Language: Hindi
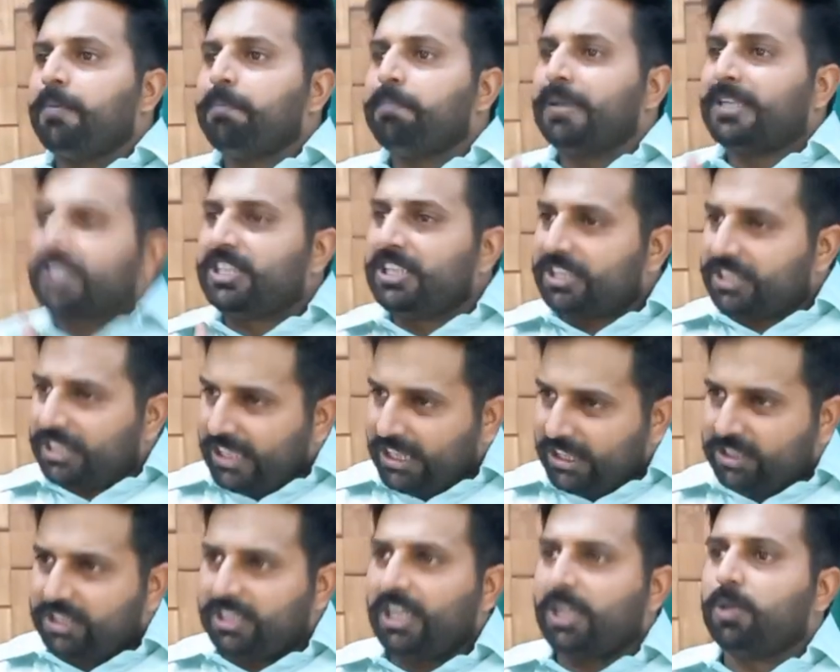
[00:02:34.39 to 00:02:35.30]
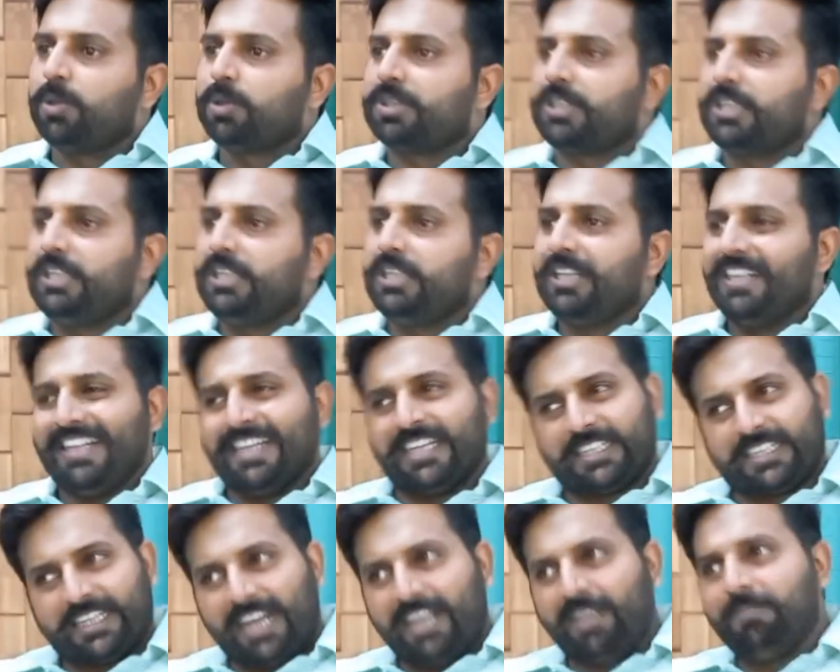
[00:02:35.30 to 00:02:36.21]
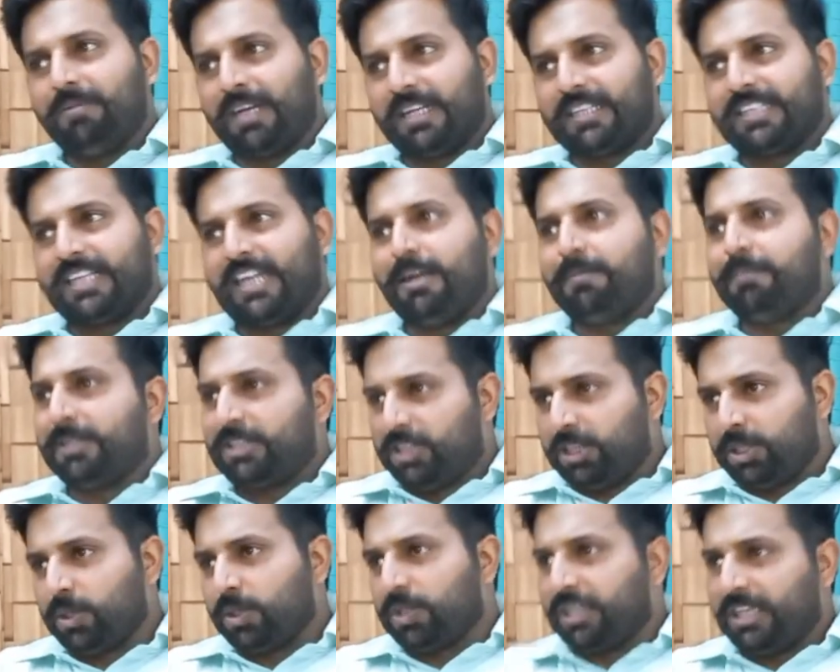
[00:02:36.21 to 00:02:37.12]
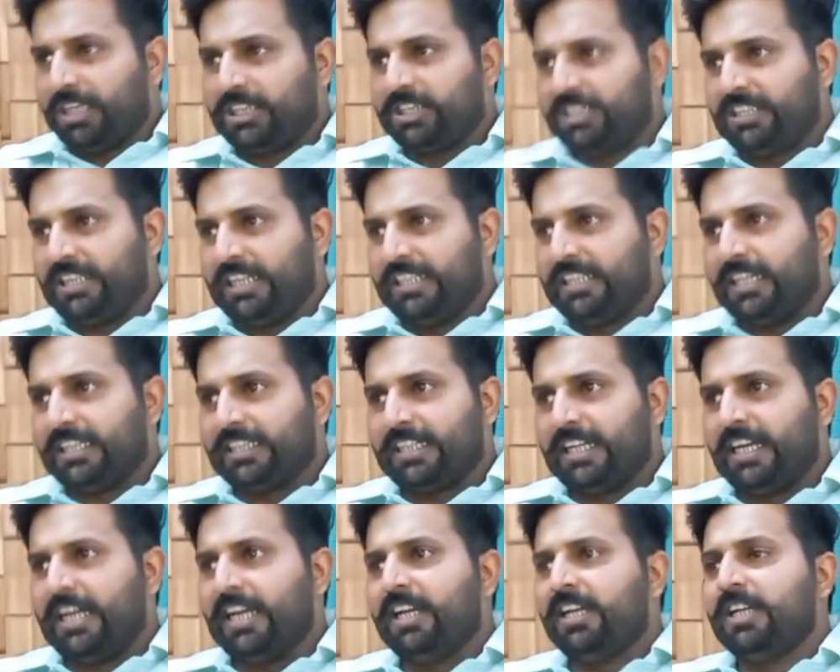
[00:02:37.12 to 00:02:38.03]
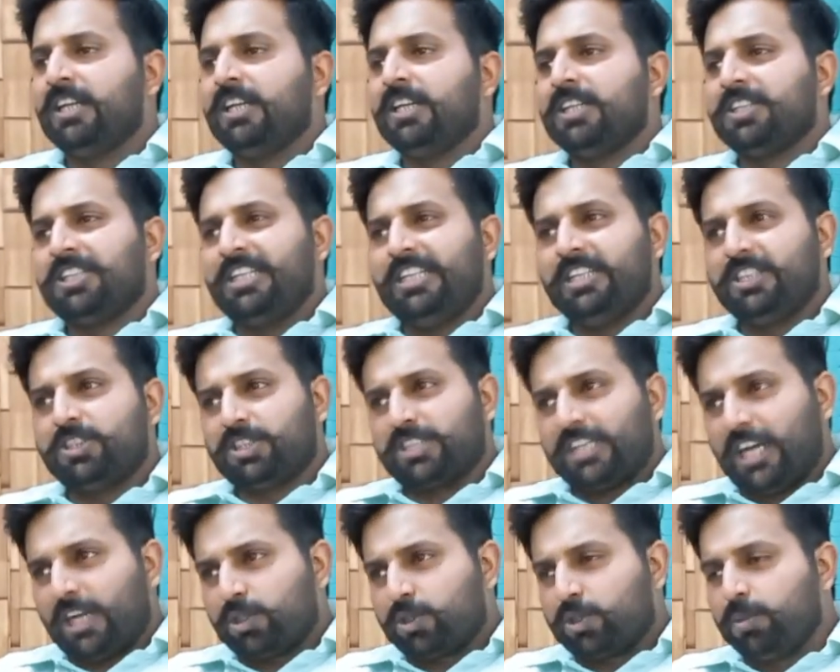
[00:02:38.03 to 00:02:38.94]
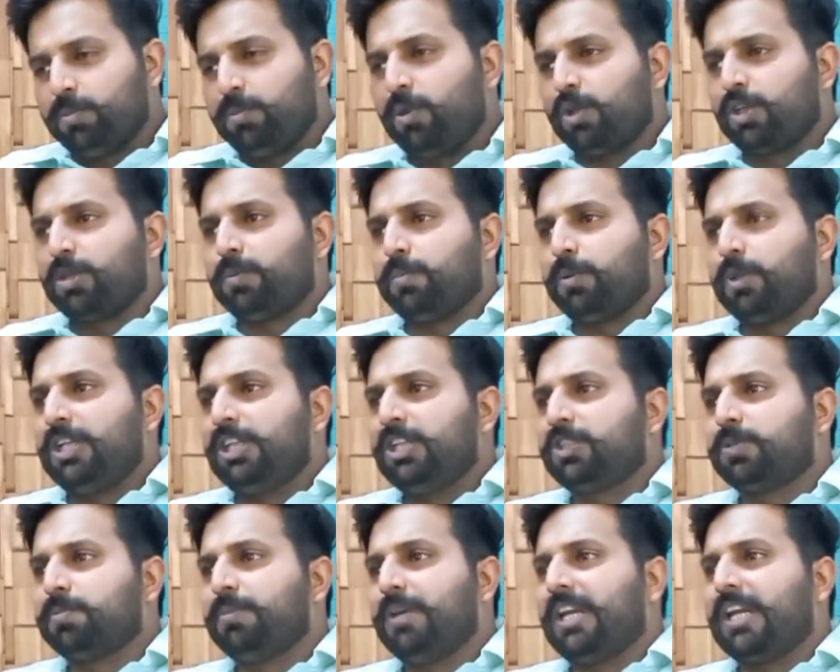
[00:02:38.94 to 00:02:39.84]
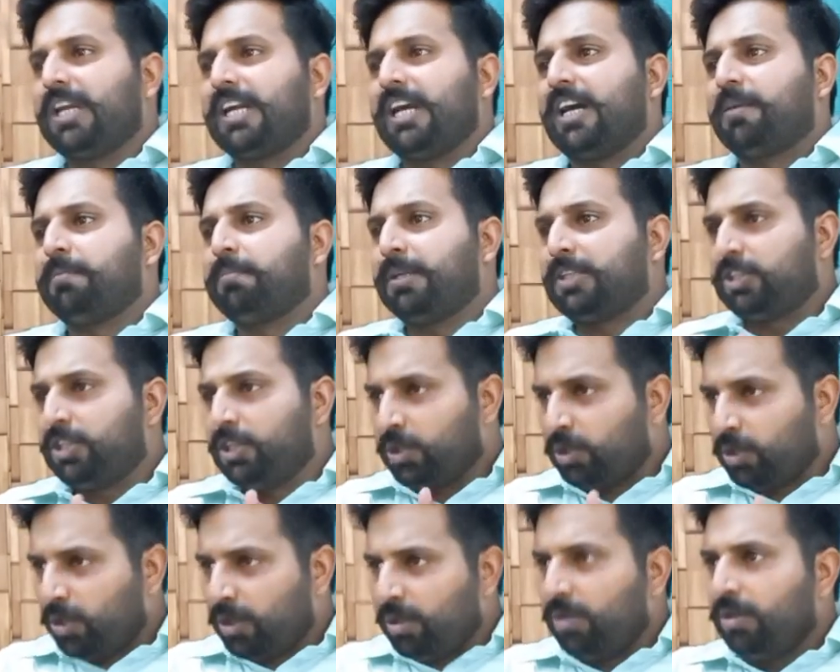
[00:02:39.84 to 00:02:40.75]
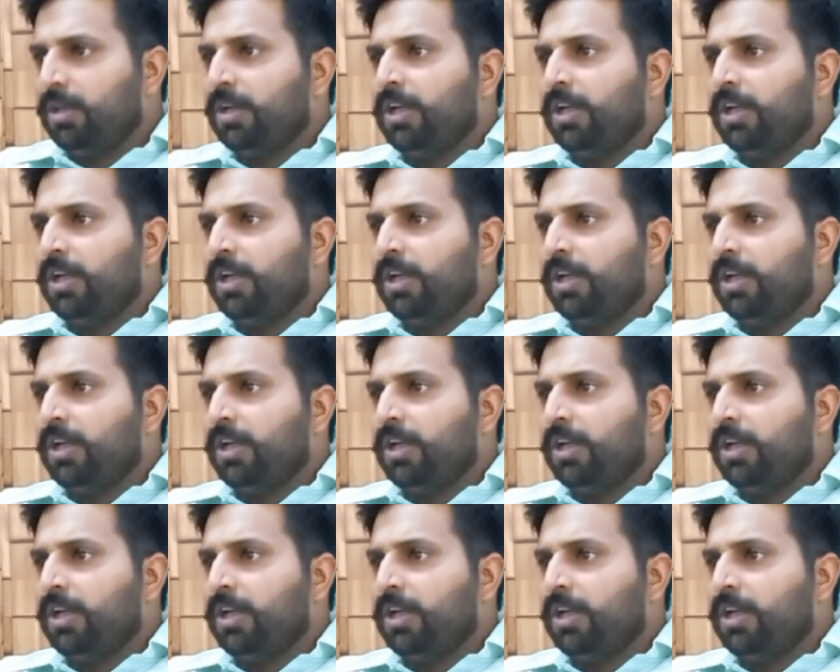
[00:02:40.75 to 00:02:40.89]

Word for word: बच्ची ट्रेस नहीं होती एक टाइम लगता है बच्ची को ट्रेस किया जाता है तीन चार सूबों की पुलिस मिलकर बच्ची को